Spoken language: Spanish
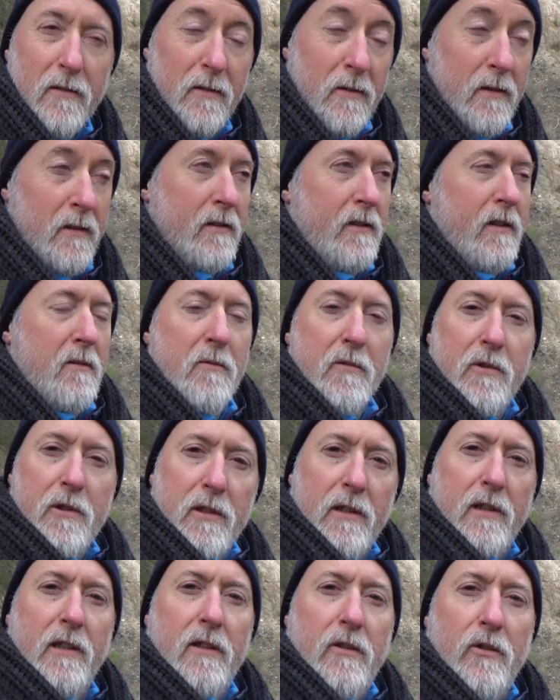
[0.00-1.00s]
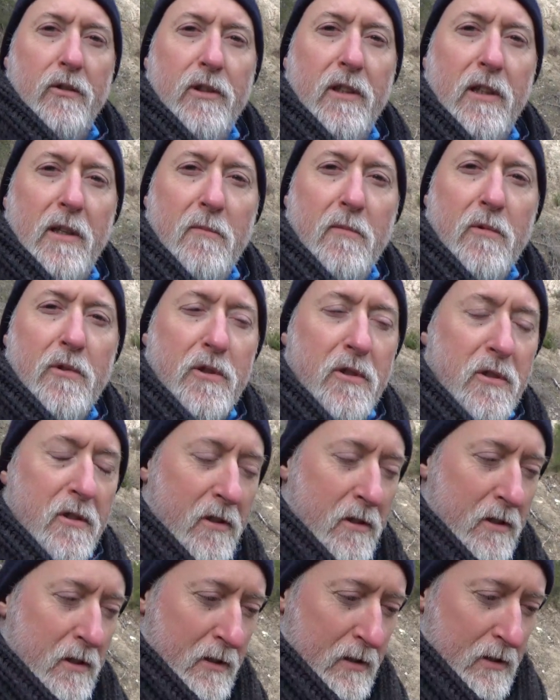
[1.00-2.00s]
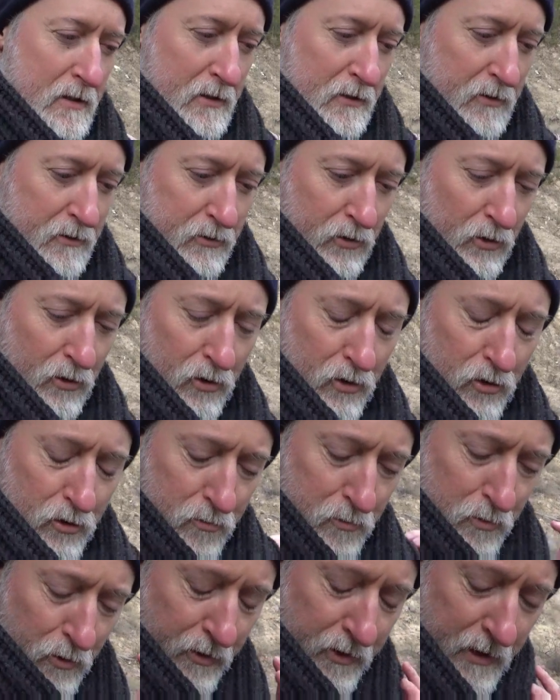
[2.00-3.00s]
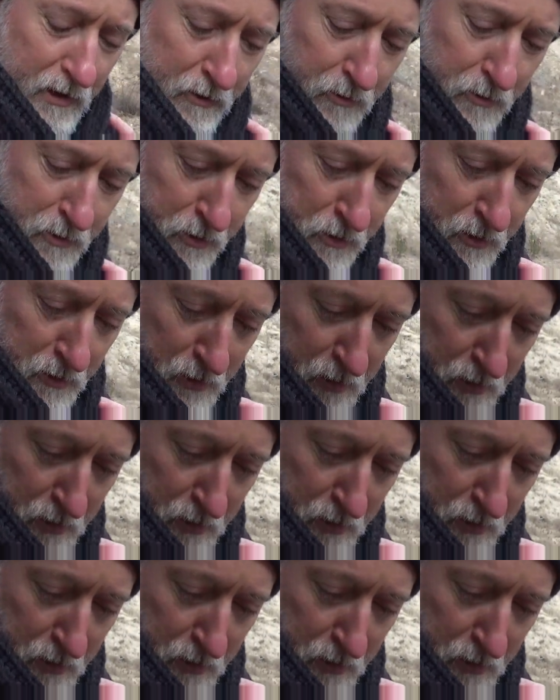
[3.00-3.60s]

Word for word: Y estamos aquí, lo tenemos todos los murcianos,